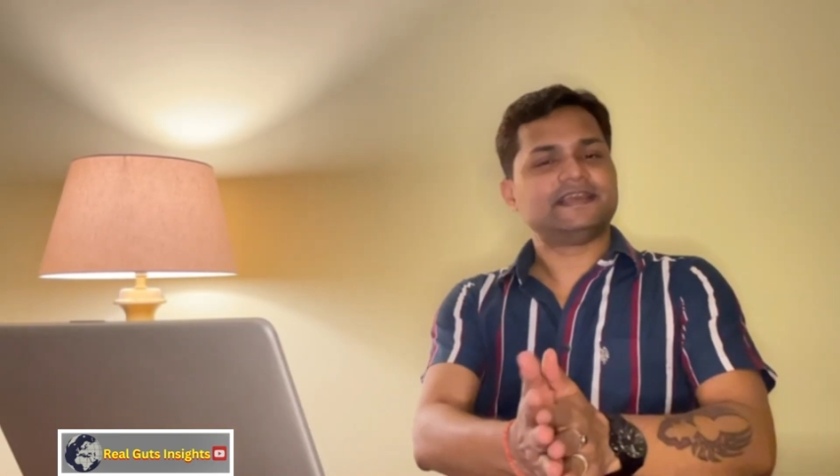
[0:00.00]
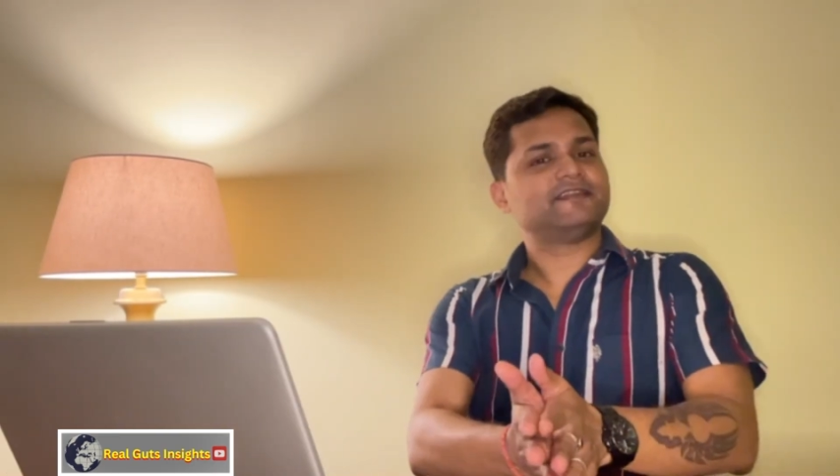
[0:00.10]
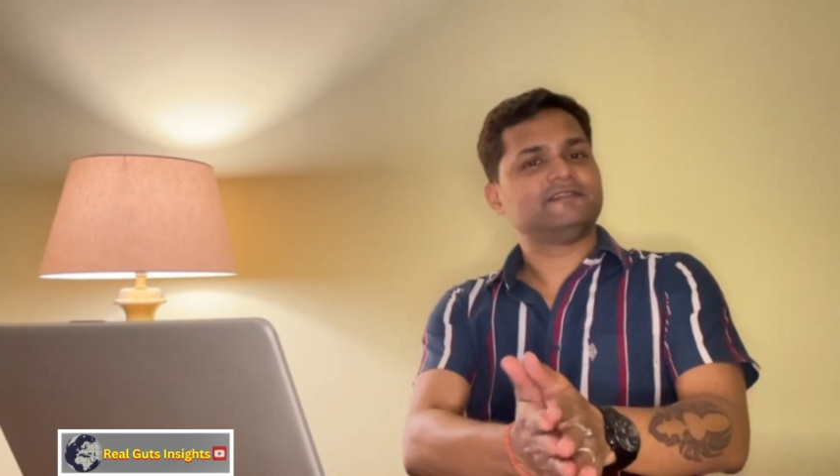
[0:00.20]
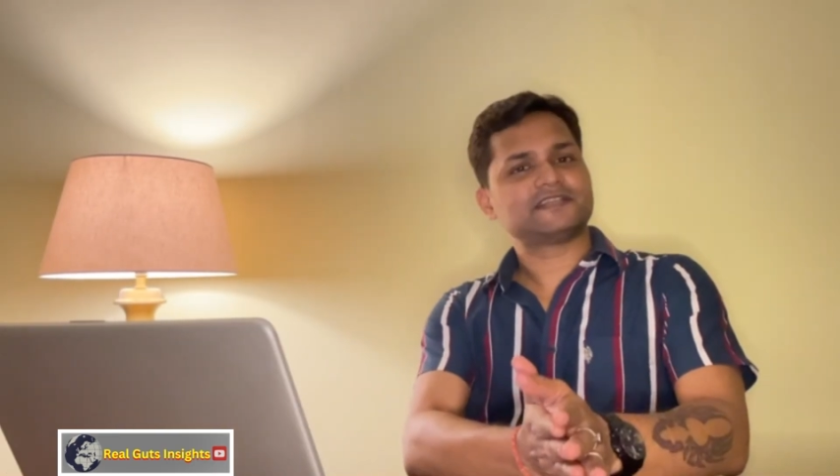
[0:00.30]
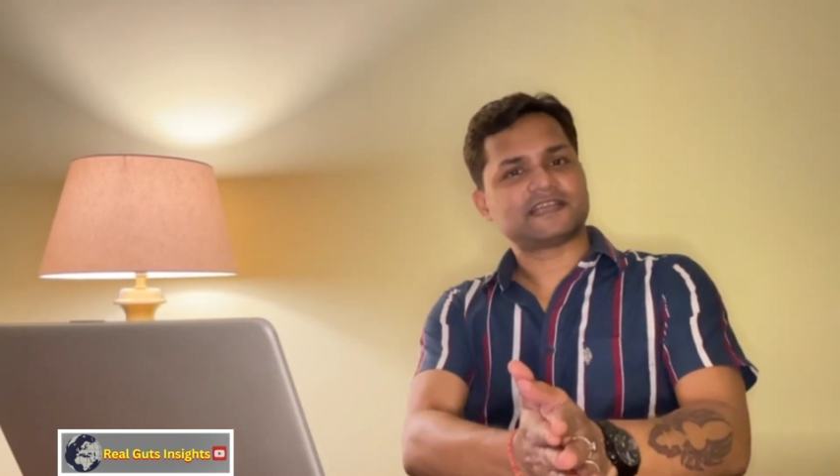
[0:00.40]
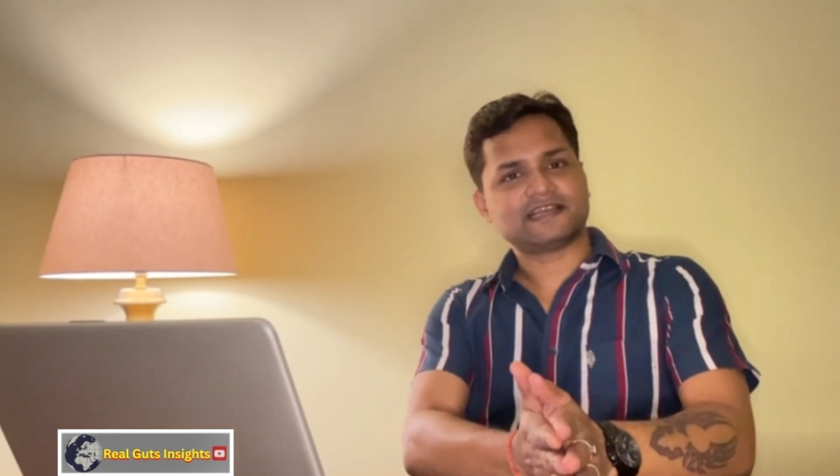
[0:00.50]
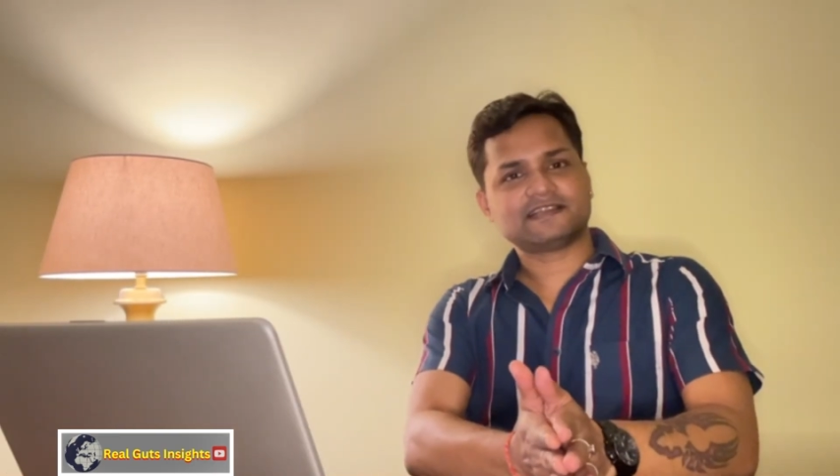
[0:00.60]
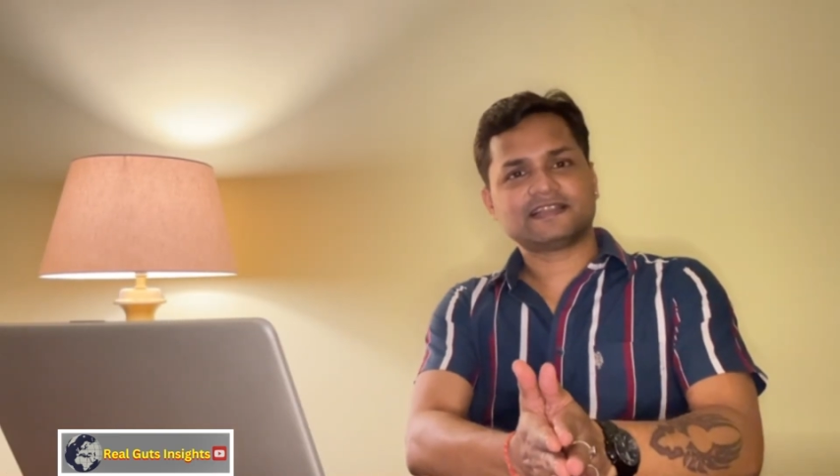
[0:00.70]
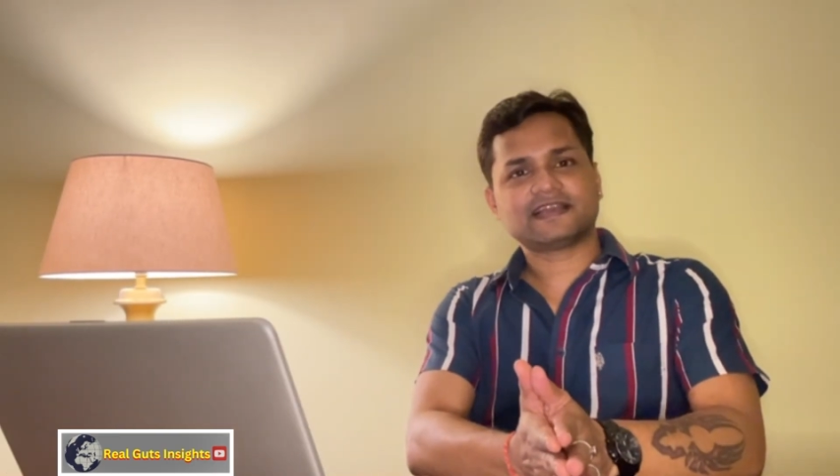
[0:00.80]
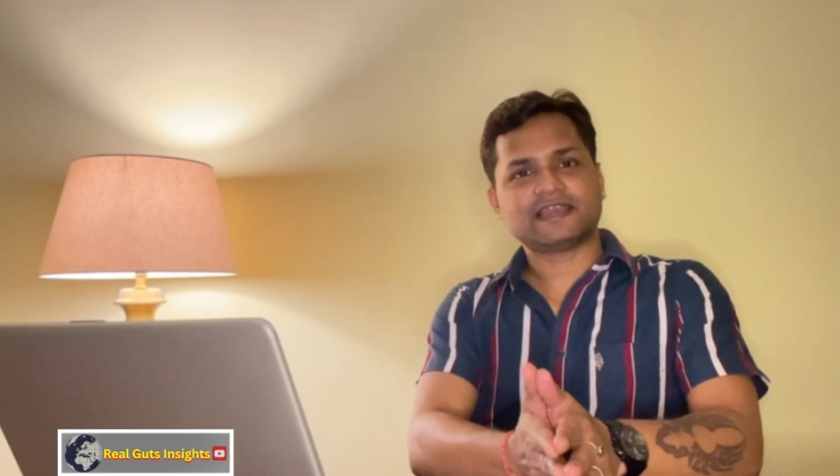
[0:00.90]
इधर उधर चला
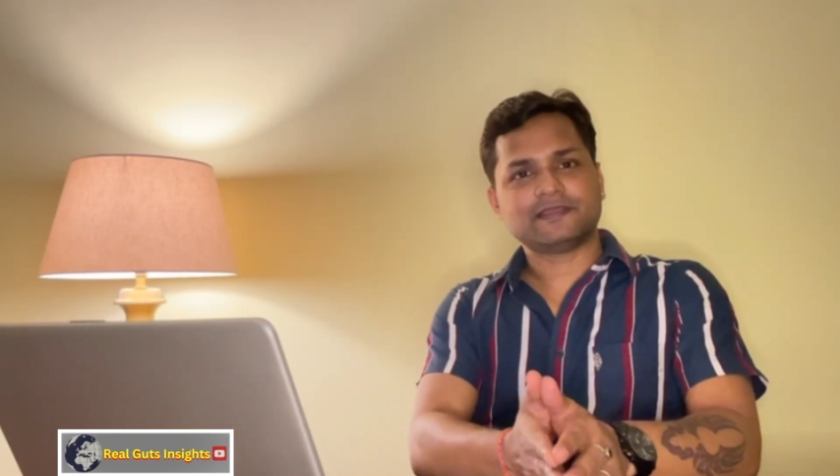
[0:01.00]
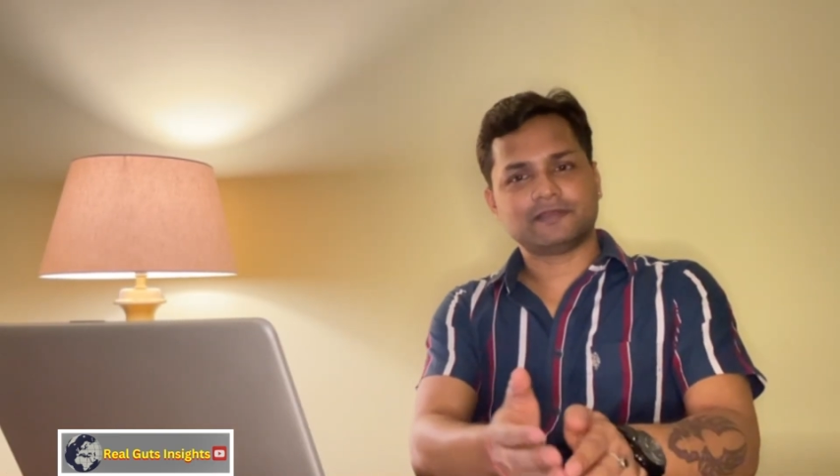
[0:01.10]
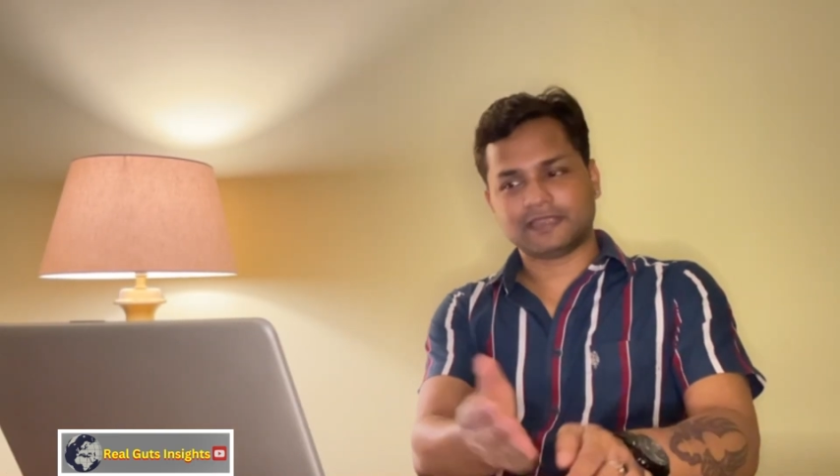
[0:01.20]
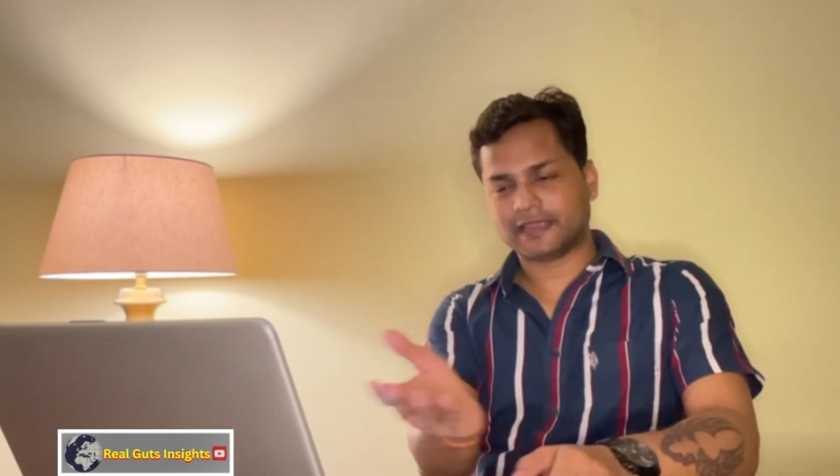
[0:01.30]
जाता कहीं